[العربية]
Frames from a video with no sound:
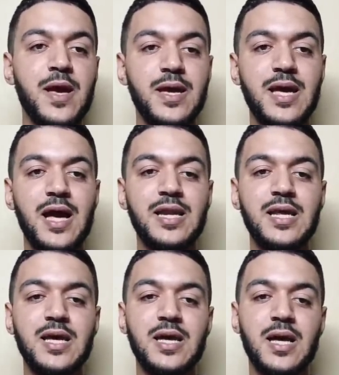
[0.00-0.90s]

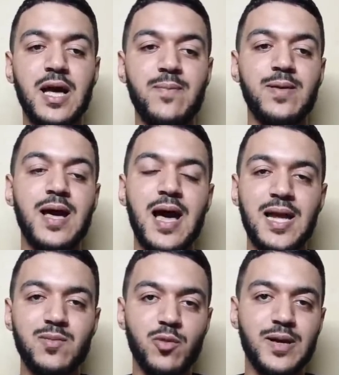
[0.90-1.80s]
يعني آه، قبل
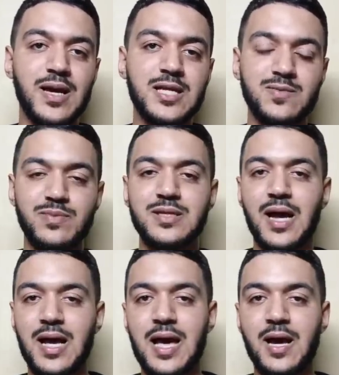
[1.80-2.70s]
المباراه
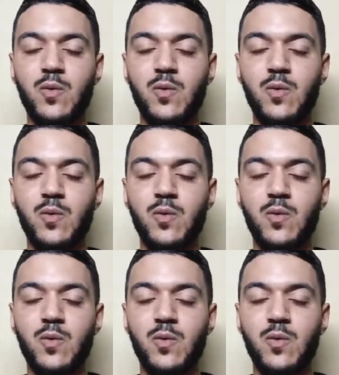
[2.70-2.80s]
بدقائق